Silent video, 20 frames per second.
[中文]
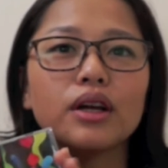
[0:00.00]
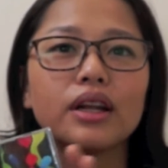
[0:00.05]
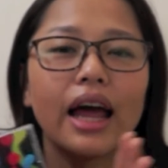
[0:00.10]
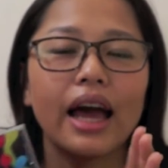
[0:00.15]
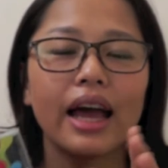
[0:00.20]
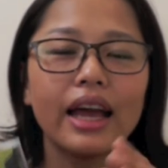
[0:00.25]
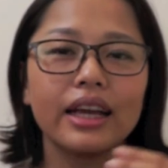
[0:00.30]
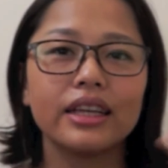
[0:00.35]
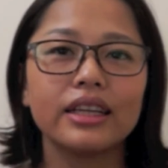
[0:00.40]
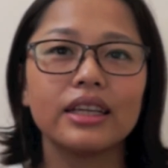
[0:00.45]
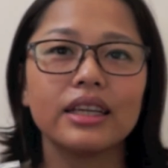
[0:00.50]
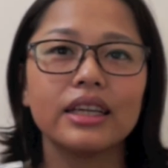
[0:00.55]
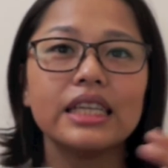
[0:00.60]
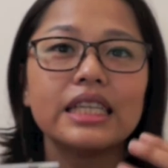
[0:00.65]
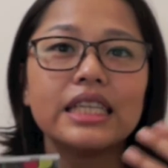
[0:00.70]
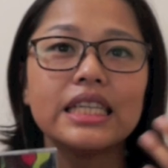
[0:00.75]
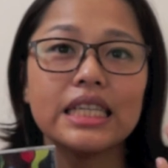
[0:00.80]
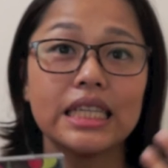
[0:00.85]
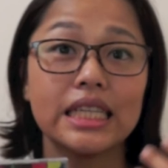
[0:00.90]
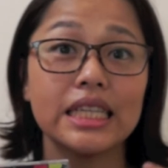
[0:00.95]
来
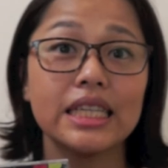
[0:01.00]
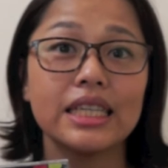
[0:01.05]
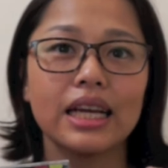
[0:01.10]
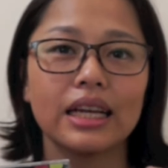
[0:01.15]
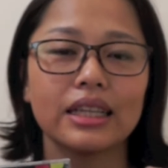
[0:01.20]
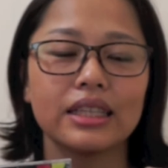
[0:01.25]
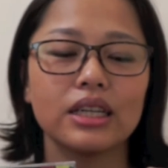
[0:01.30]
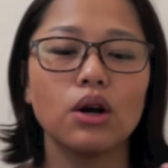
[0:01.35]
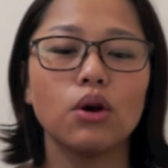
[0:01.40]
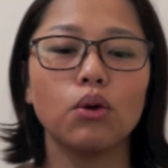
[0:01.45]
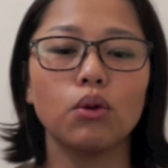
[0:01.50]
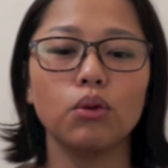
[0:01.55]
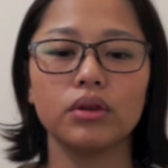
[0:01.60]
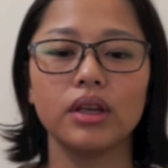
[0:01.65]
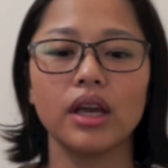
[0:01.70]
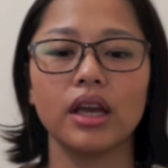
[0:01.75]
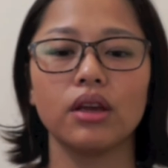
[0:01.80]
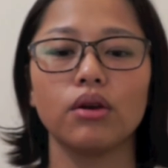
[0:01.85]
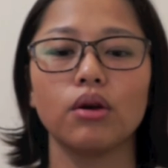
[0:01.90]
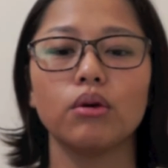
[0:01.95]
一起欣赏这个古
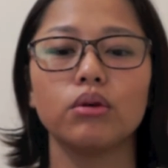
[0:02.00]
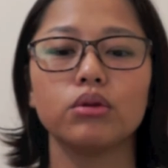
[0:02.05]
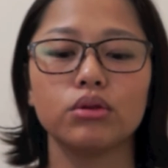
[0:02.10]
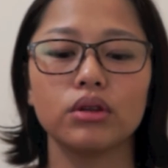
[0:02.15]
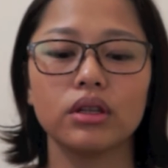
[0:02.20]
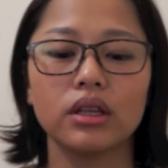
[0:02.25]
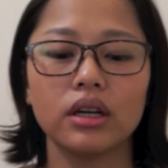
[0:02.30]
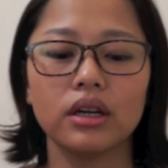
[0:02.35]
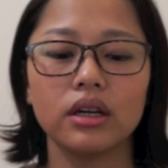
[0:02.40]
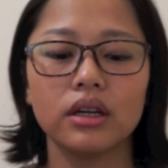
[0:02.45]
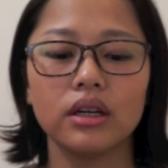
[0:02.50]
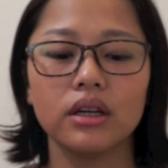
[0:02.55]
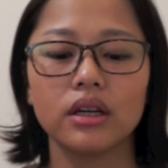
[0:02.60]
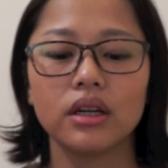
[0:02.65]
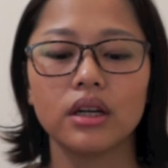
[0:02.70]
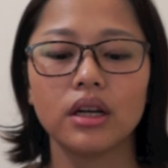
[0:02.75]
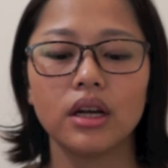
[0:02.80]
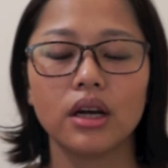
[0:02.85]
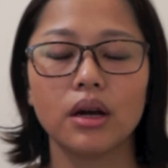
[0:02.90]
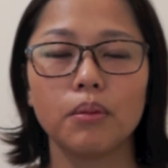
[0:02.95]
典乐，我觉得
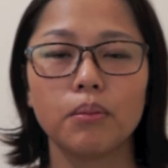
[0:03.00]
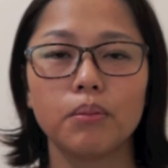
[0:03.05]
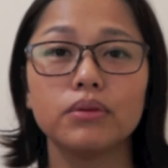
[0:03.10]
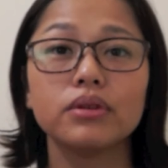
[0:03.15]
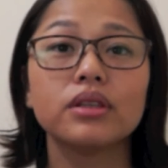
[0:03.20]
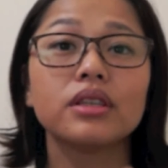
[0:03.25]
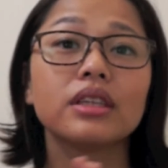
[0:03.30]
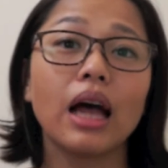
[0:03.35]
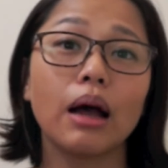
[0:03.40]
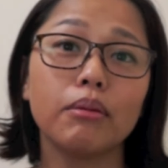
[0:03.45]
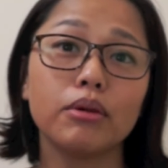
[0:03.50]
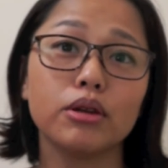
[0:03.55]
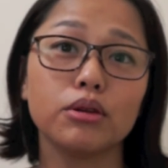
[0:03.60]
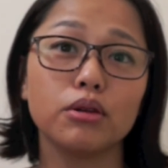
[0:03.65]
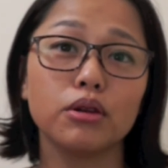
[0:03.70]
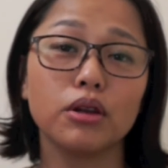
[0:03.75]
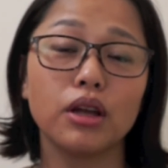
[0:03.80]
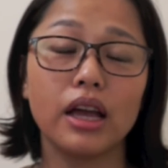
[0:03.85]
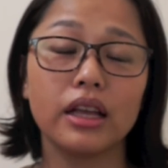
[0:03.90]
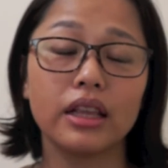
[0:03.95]
不是他们
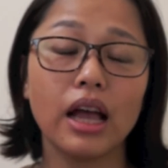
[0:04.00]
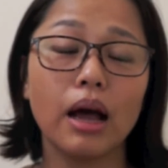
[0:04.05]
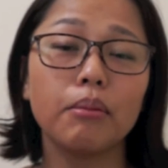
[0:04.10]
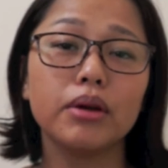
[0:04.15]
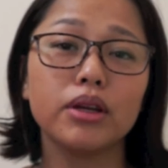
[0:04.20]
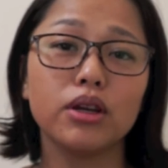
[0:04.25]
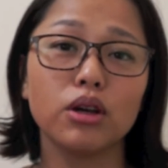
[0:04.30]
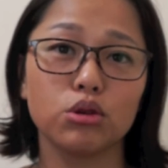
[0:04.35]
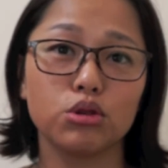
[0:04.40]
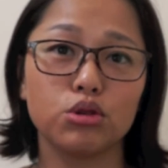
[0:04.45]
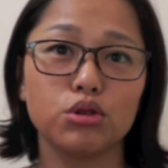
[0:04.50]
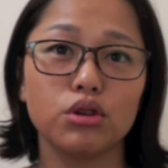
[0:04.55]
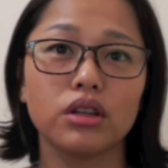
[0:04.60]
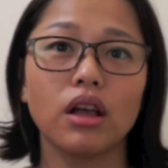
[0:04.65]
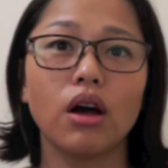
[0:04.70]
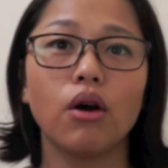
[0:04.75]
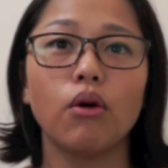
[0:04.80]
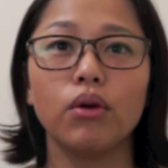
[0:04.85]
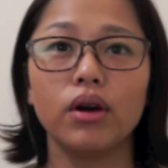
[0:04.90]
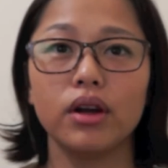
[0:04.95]
哎，他们有学
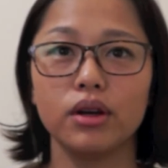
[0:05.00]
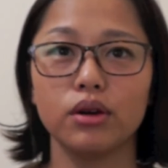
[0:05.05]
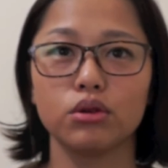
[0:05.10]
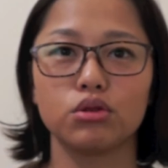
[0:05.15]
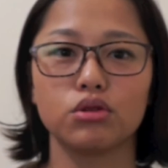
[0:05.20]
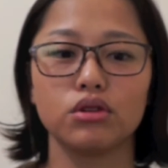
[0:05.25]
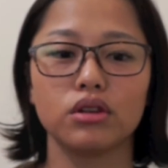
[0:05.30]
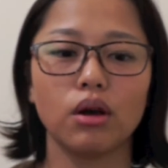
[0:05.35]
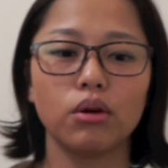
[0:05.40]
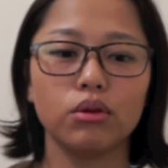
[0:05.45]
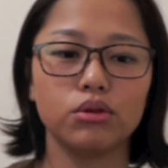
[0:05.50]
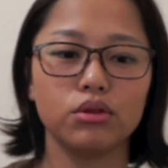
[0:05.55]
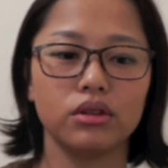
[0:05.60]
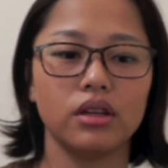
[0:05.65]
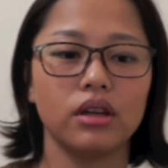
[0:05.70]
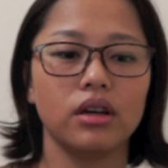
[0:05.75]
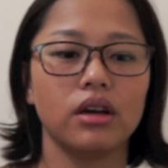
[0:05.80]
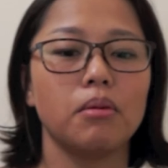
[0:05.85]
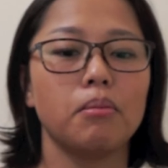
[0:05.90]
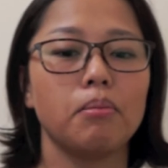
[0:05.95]
到，我也有学到，我觉
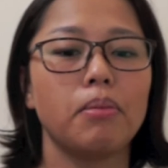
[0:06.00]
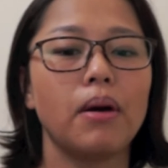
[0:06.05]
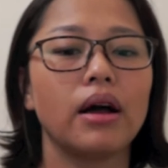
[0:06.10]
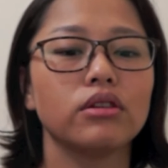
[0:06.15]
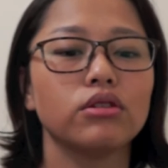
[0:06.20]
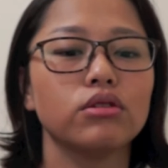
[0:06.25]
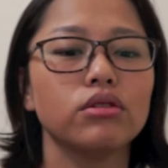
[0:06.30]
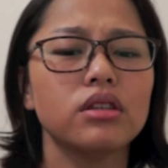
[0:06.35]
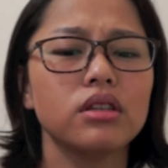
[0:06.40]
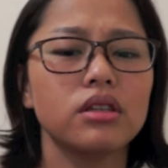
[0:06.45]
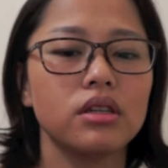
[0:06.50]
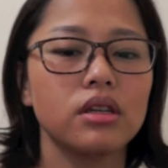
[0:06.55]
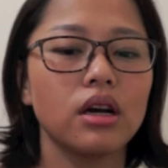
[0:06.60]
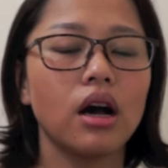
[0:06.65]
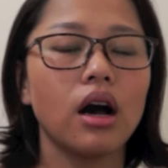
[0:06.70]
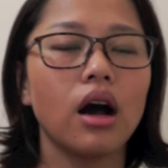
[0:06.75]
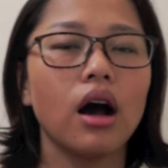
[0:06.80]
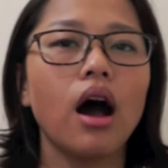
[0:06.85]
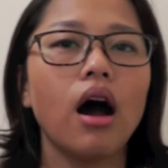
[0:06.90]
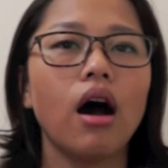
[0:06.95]
得很棒，就是一
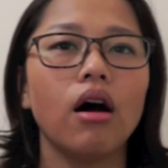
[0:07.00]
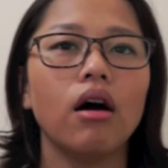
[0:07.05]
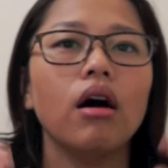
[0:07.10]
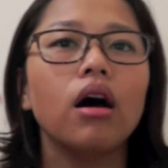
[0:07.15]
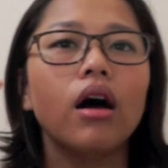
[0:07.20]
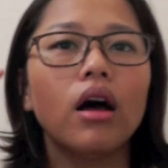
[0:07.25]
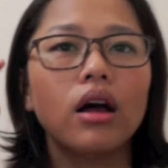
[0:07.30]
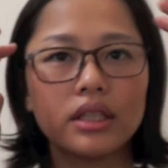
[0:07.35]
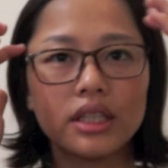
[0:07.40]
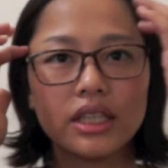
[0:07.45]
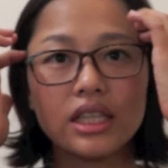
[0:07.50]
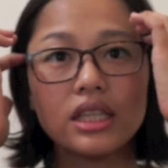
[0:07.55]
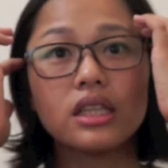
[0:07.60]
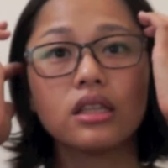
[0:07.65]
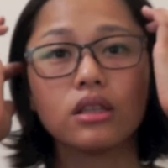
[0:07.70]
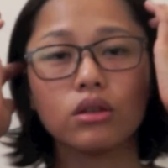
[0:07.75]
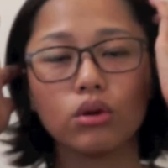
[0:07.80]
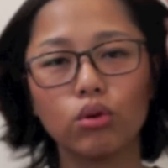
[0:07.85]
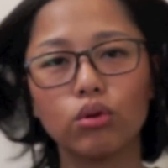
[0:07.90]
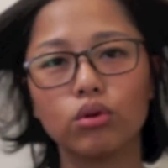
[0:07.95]
个很好亲
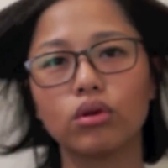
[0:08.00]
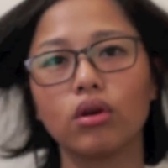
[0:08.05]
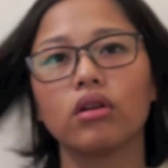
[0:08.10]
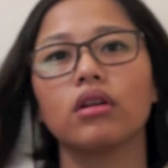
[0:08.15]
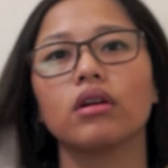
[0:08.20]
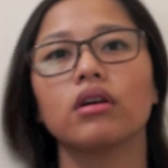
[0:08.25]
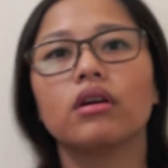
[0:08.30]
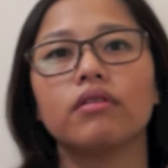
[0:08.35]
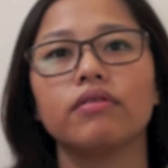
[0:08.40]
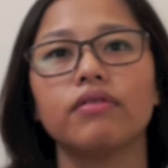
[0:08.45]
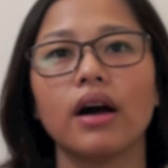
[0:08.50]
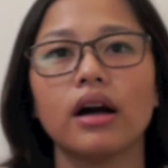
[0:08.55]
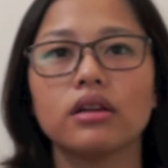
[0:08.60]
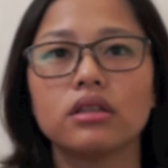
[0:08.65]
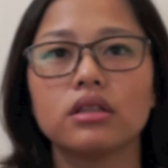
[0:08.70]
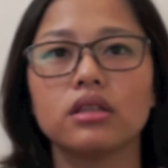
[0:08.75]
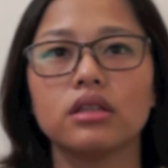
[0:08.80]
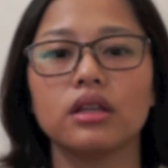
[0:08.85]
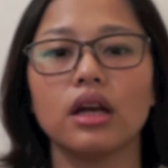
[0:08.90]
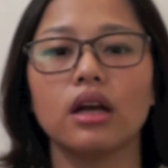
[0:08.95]
子互动的方
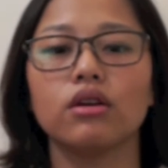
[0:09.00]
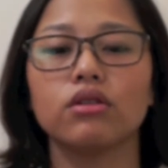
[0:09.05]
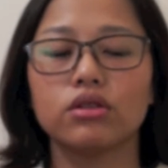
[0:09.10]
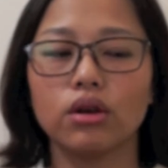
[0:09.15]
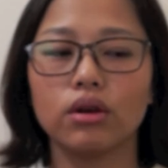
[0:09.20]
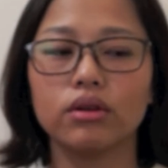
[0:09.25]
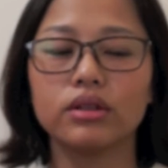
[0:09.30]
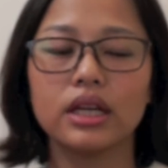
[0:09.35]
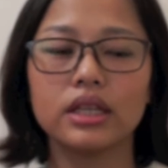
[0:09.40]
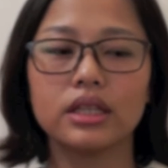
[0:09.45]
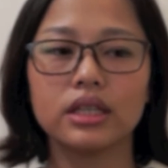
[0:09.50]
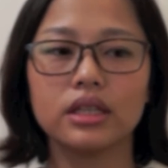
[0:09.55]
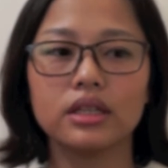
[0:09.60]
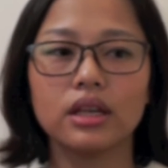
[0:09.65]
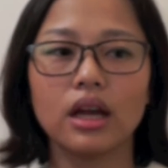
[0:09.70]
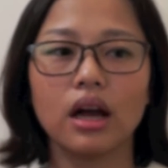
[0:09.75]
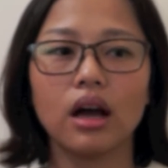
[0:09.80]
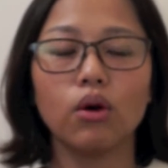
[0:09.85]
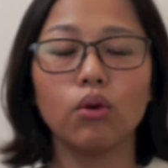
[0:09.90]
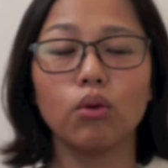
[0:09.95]
式。那有时候在车
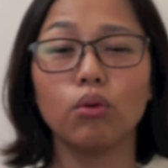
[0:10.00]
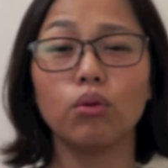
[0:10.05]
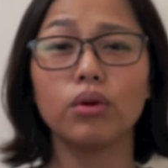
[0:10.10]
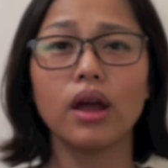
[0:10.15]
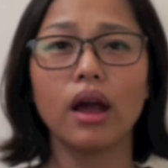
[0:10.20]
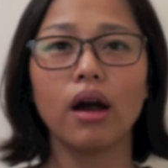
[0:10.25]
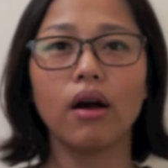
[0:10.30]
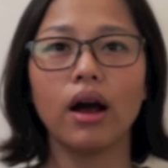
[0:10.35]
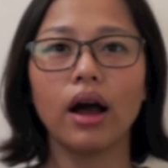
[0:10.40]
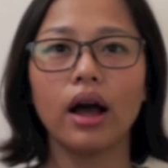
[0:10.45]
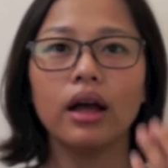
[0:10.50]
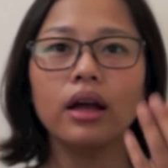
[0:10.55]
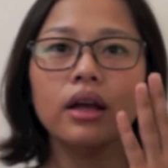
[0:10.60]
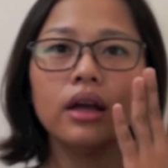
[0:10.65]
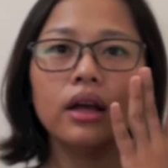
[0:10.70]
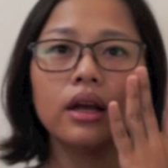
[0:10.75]
上很无聊啊，